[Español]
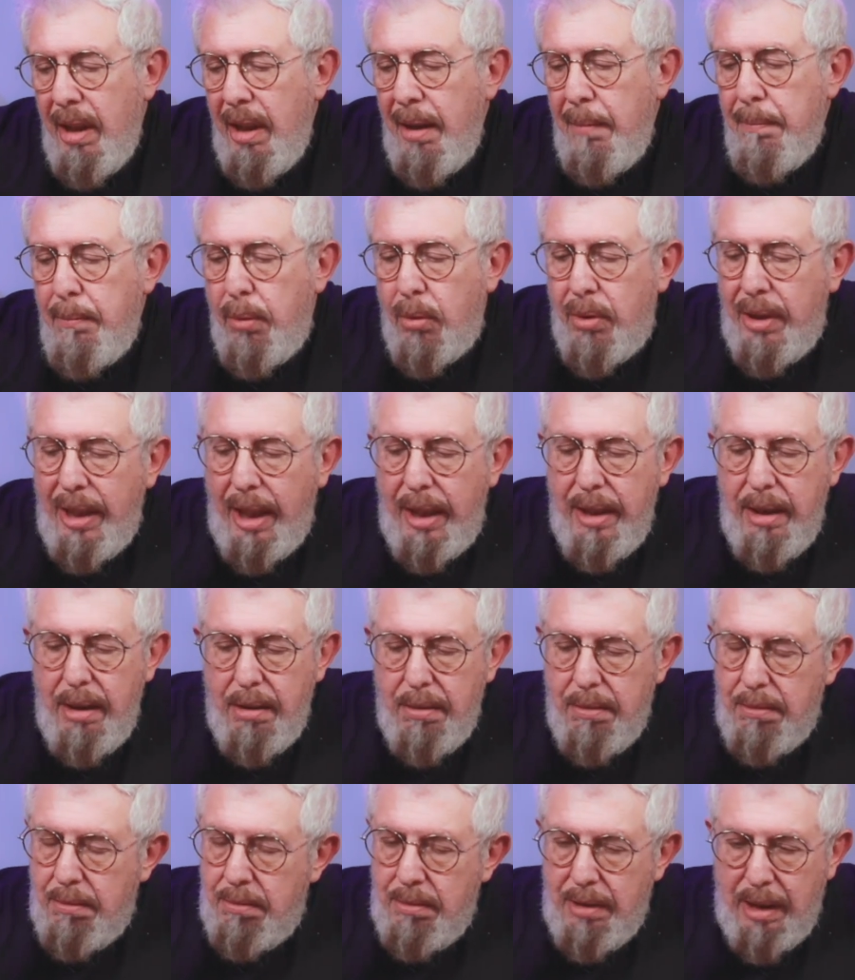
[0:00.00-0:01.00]
porque hay
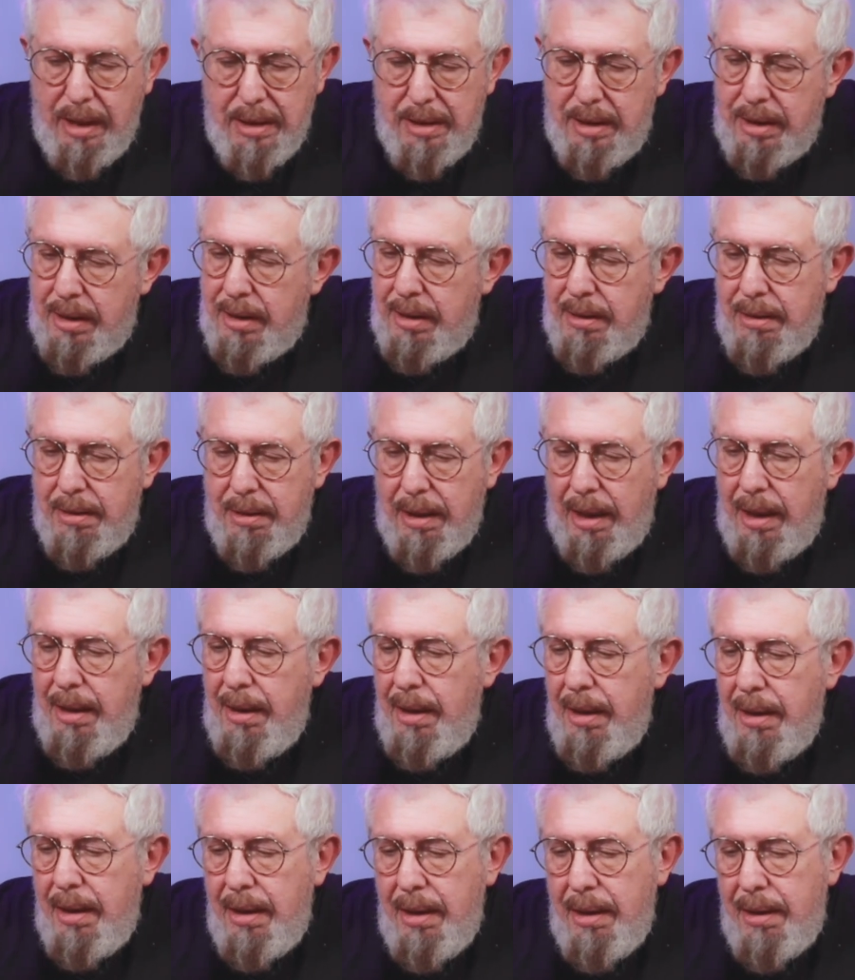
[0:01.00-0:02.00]
unas
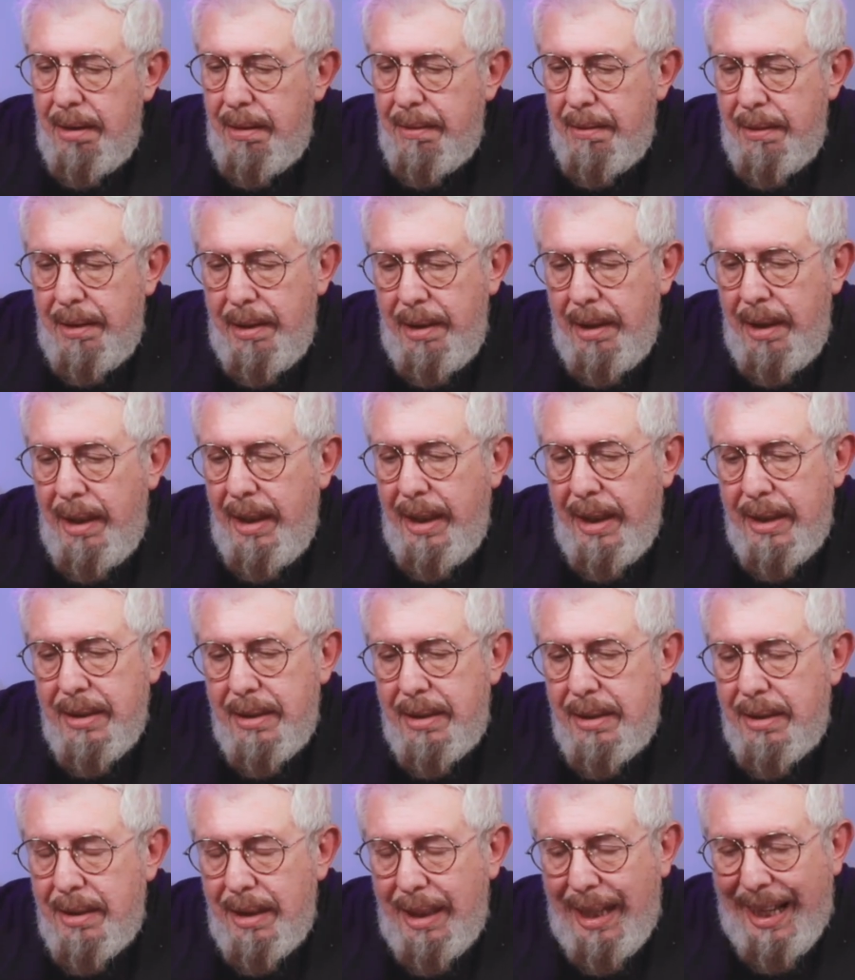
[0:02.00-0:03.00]
hay
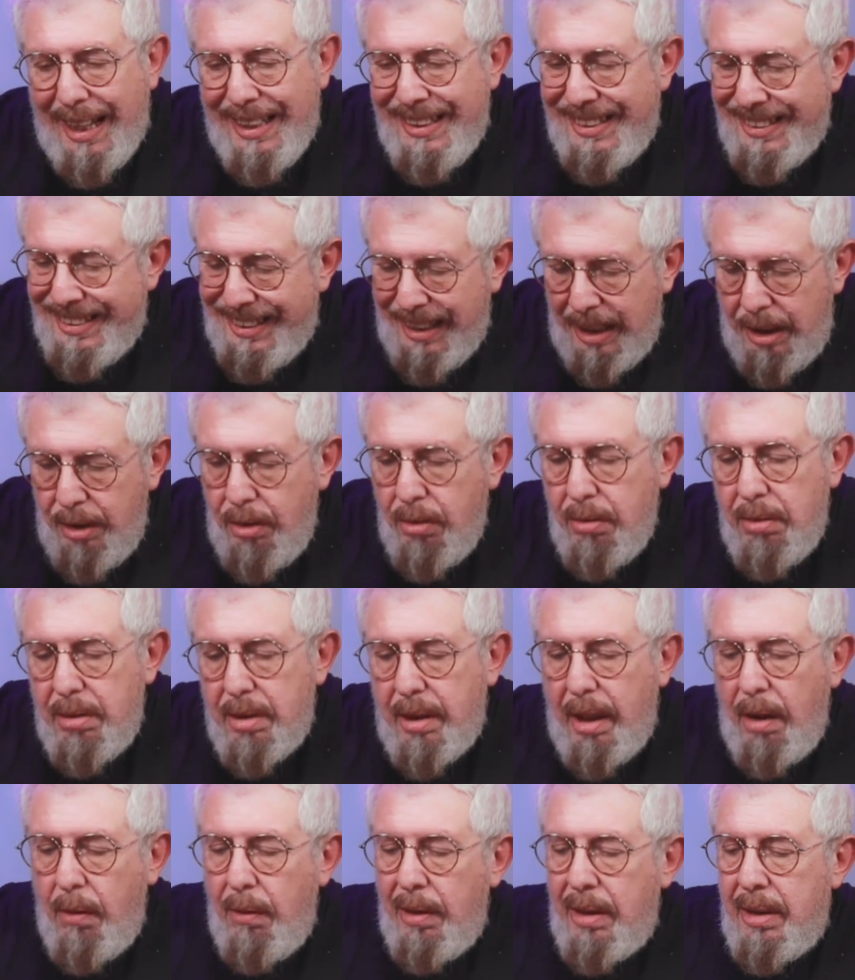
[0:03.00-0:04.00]
ideas anteriores
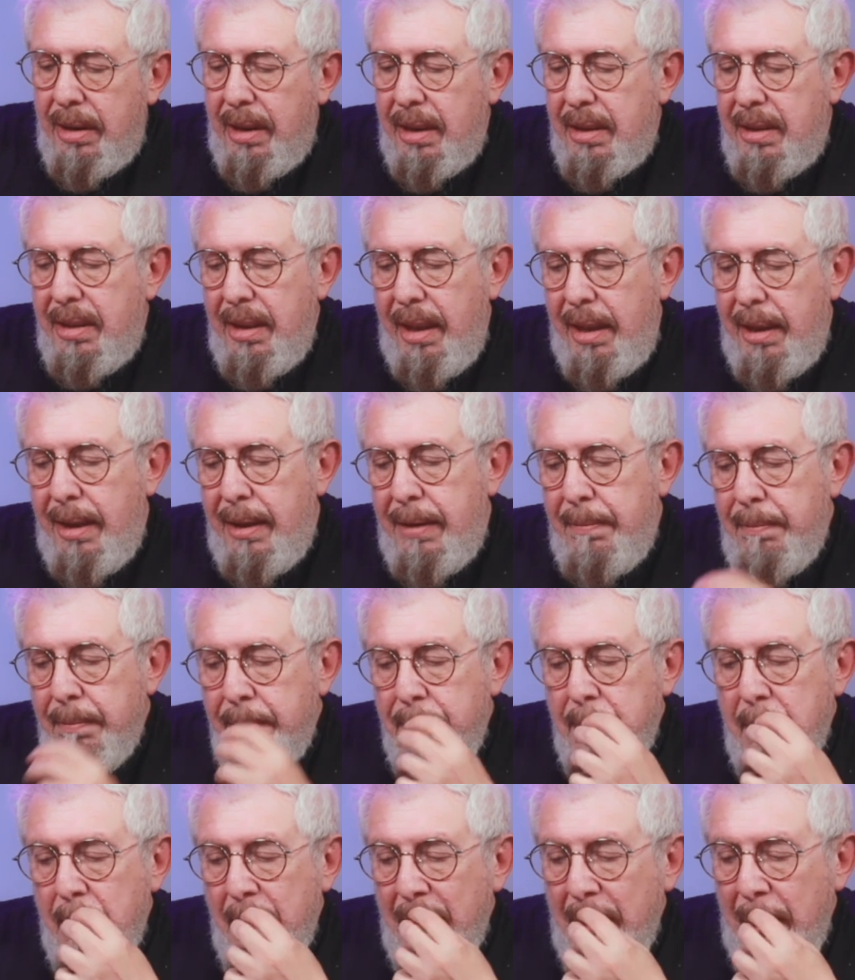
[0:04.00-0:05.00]
que lo anteceden,
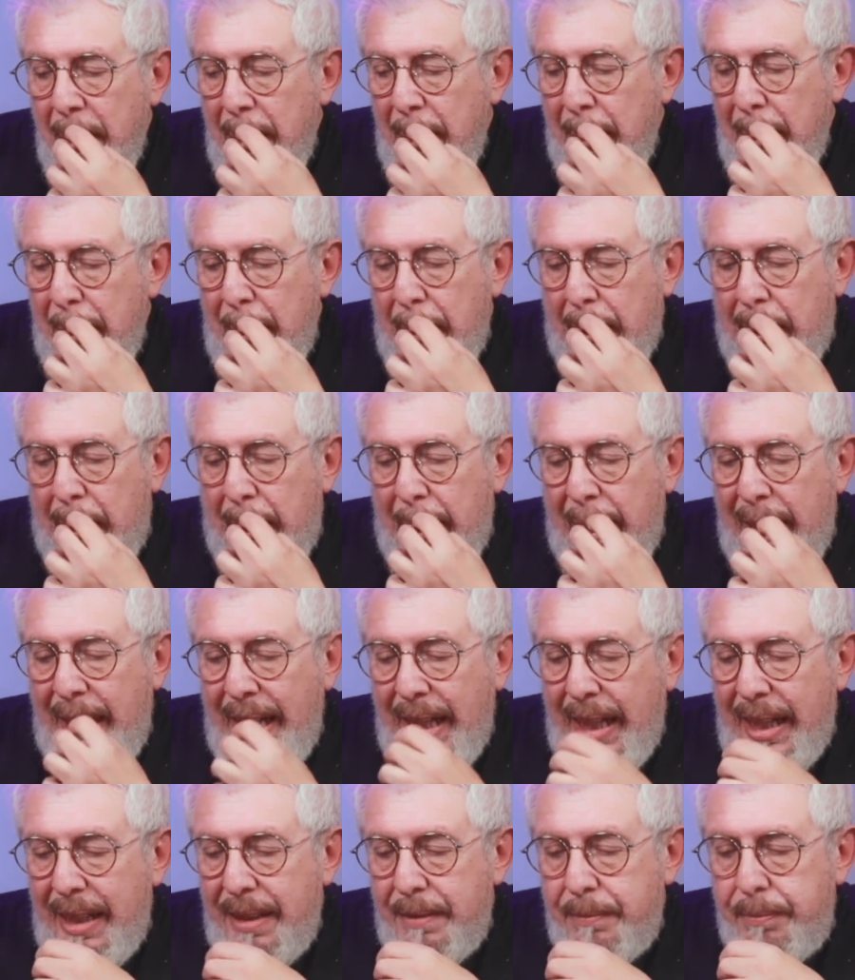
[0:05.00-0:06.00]
eh,
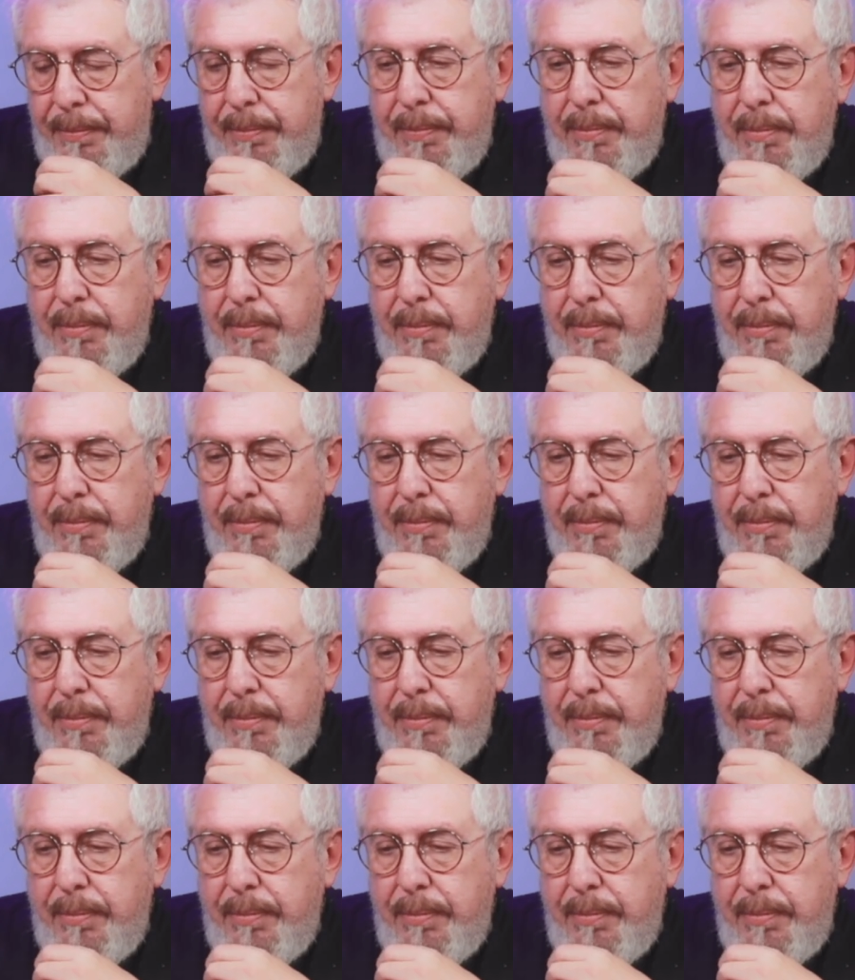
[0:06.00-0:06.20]
la,